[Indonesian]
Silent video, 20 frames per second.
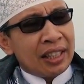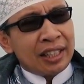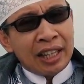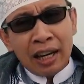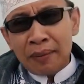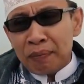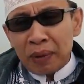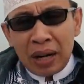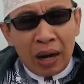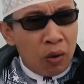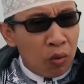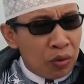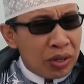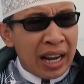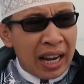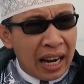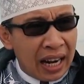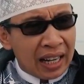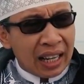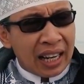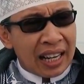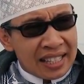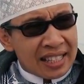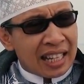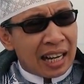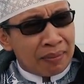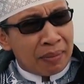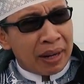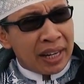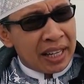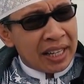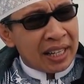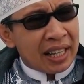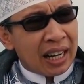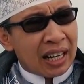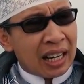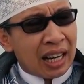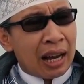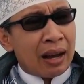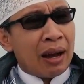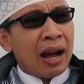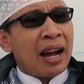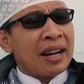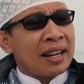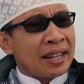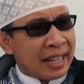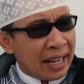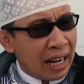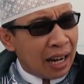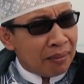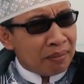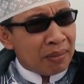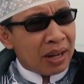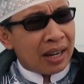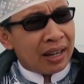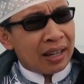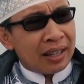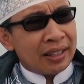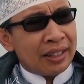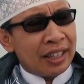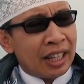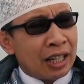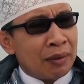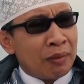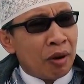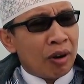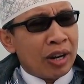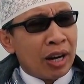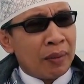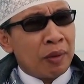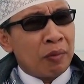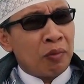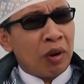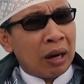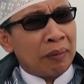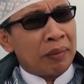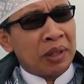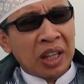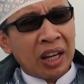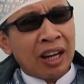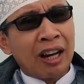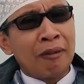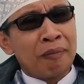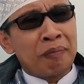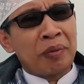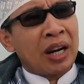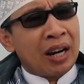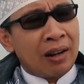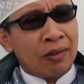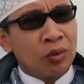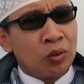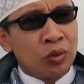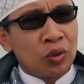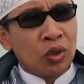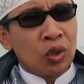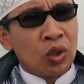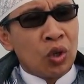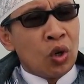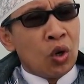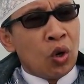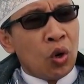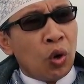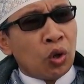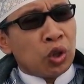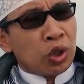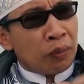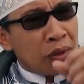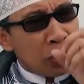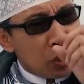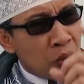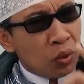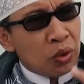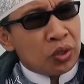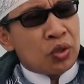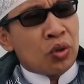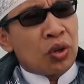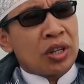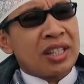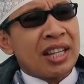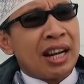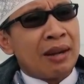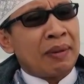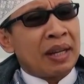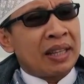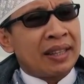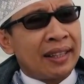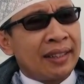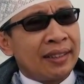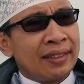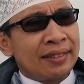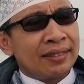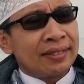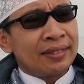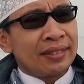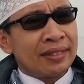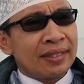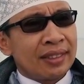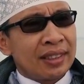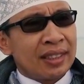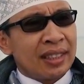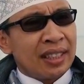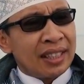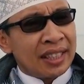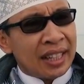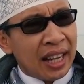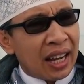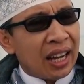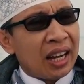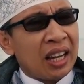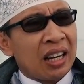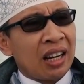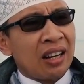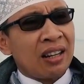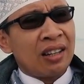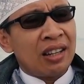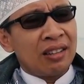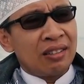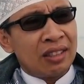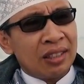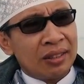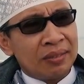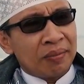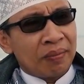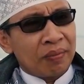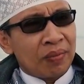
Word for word: Dan perahunya adalah selama ini adalah agama yang dibawa Nabi Muhammad adalah perahu untuk menuju keselamatan di akhirat nanti.